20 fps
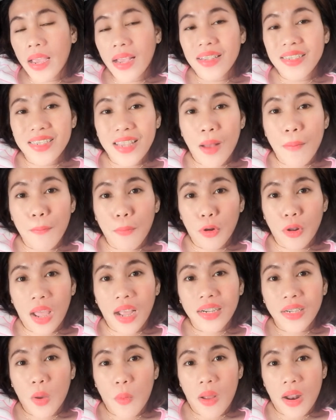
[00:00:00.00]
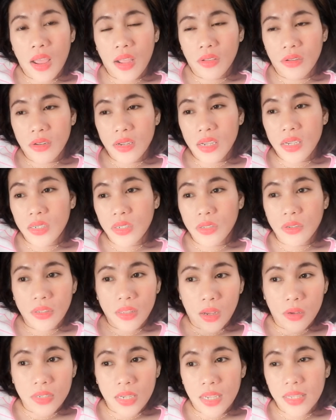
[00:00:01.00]
example ang nawala nun is
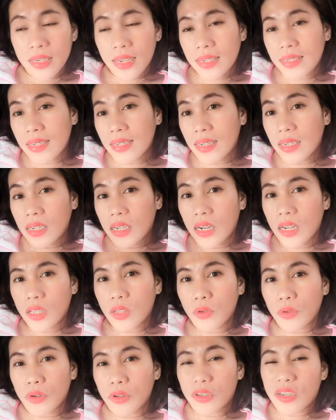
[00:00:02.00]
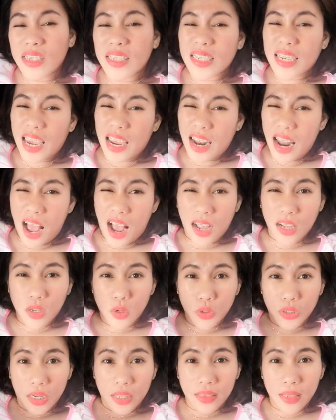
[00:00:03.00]
2,000 kasi dinilit ko nun is kailangan
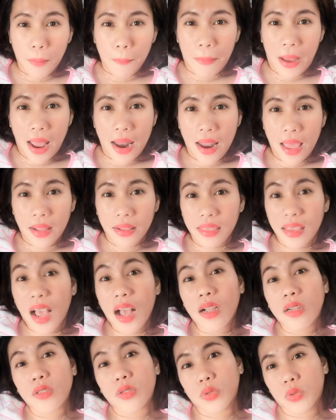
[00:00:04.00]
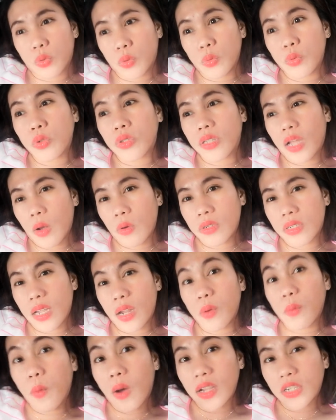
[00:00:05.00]
ko siyang tapalan ng
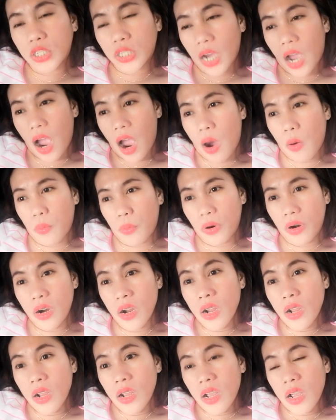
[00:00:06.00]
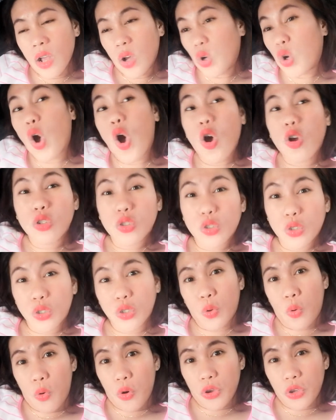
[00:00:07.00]
2,000 watch hour kung
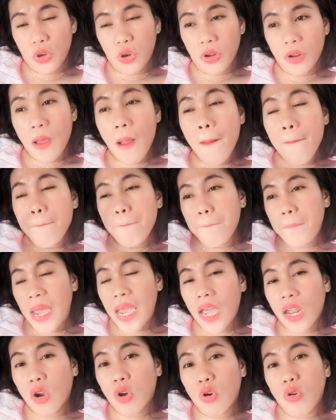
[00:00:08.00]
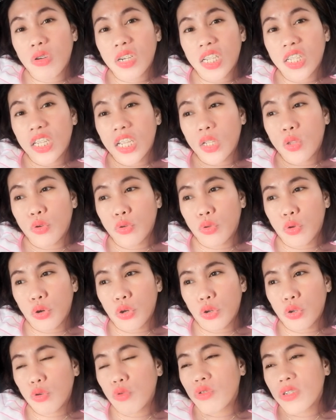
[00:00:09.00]
totoo yun. Pero kung hindi totoo
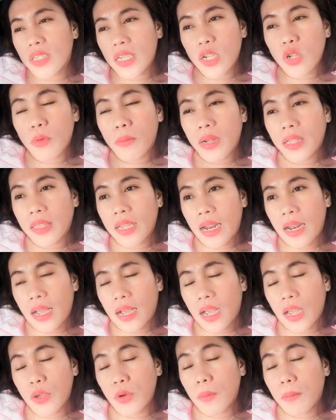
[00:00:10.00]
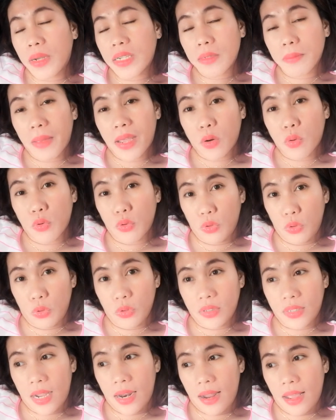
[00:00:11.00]
yun, kung sino man talaga yung mas
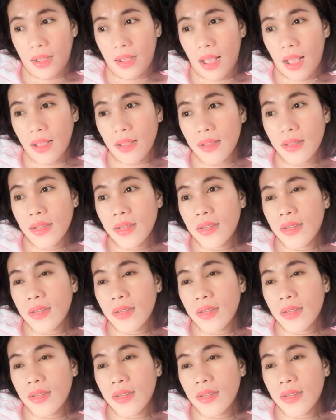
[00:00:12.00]
marunong talaga,